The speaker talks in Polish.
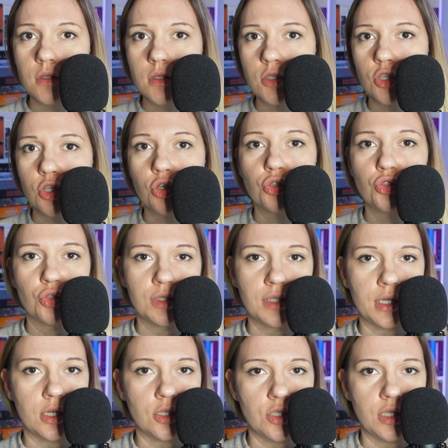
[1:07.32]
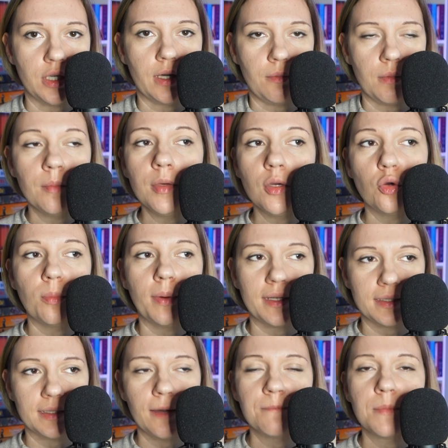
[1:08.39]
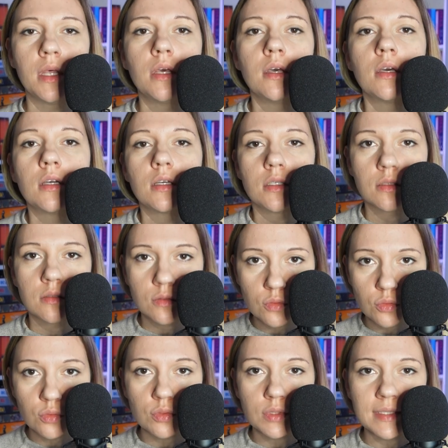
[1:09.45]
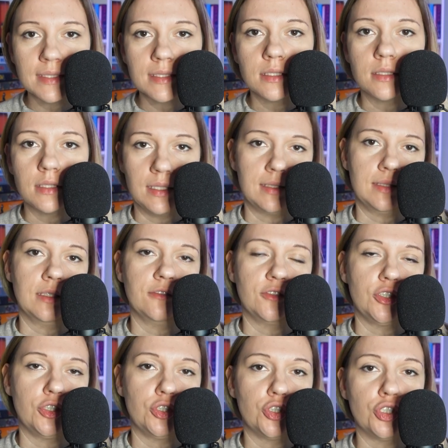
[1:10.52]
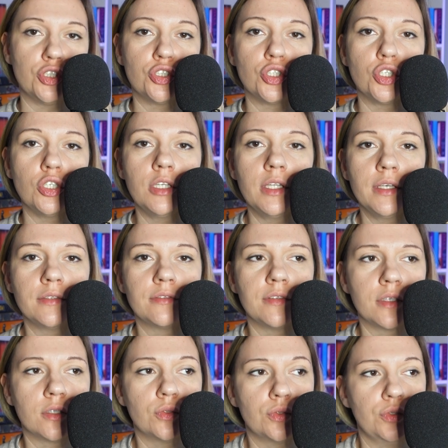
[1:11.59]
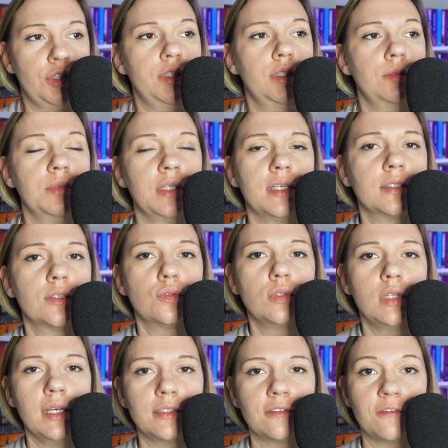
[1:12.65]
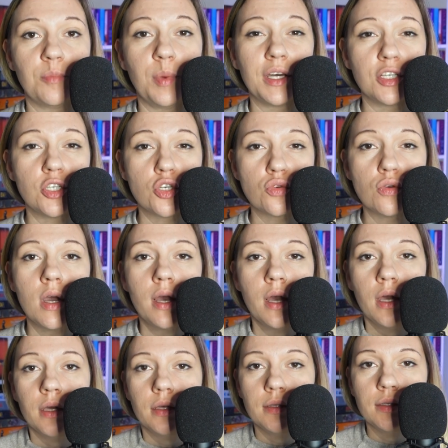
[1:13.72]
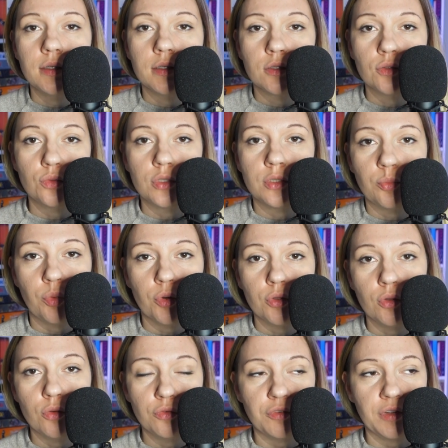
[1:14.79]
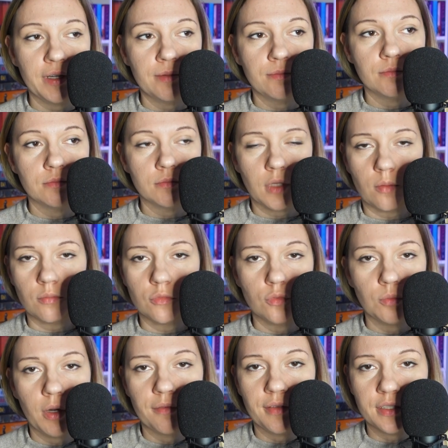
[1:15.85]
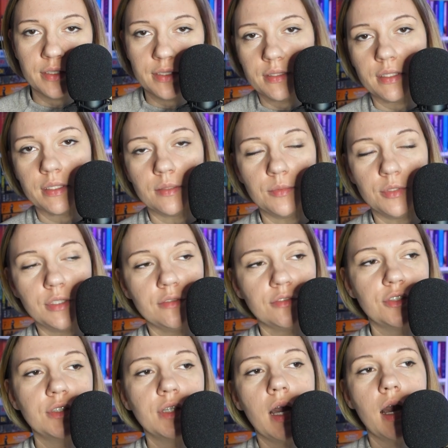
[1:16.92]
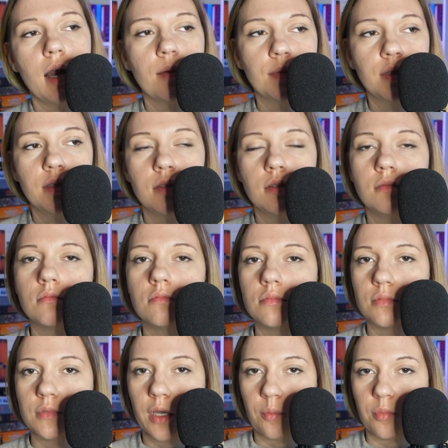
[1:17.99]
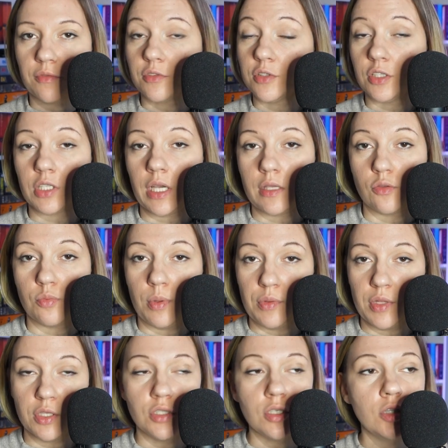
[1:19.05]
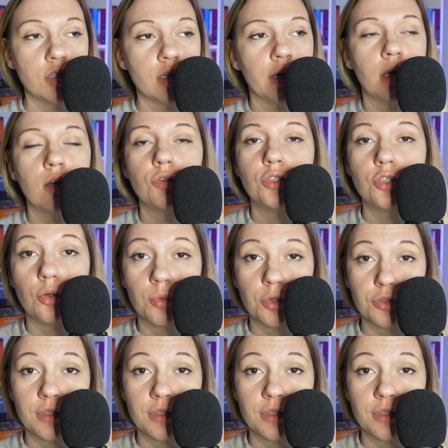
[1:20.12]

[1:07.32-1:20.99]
Więc jeżeli chodzi o strażnika, mamy Huberta, który który jest na wycieczce szkolnej w wieku 17 lat w Paryżu i który pod Louvrem tam umawia się z jakimiś dziewczynami, jakby wycieczka jest zupełnie gdzie indziej, ale oni do